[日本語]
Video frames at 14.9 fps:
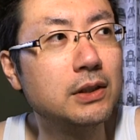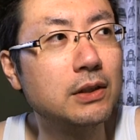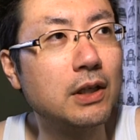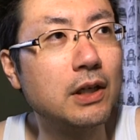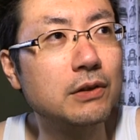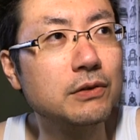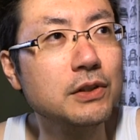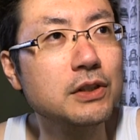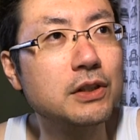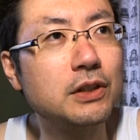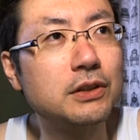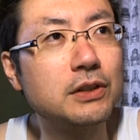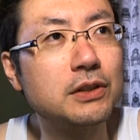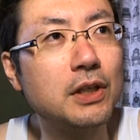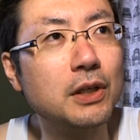軽井
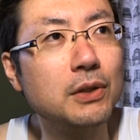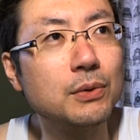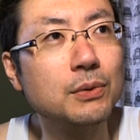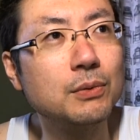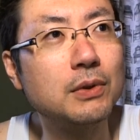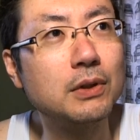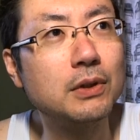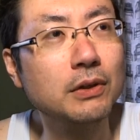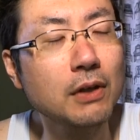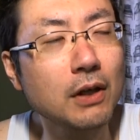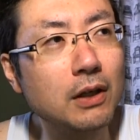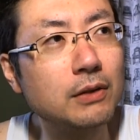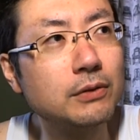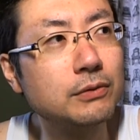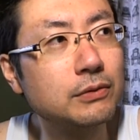沢で西洋とか
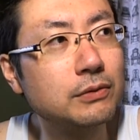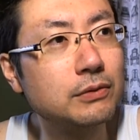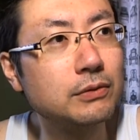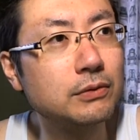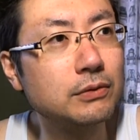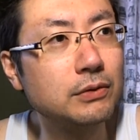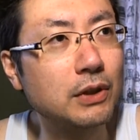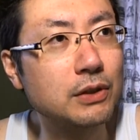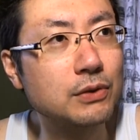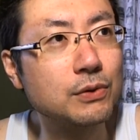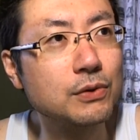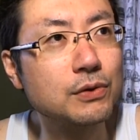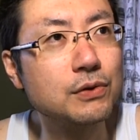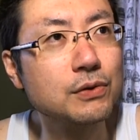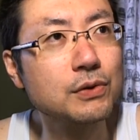ねなんか
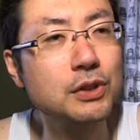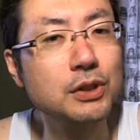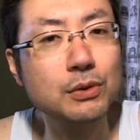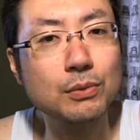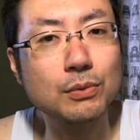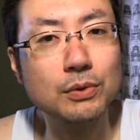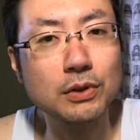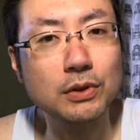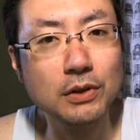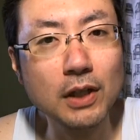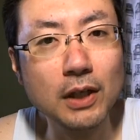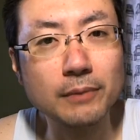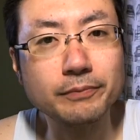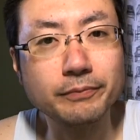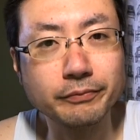そういう涼しいとこで
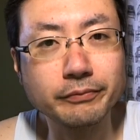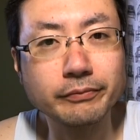ね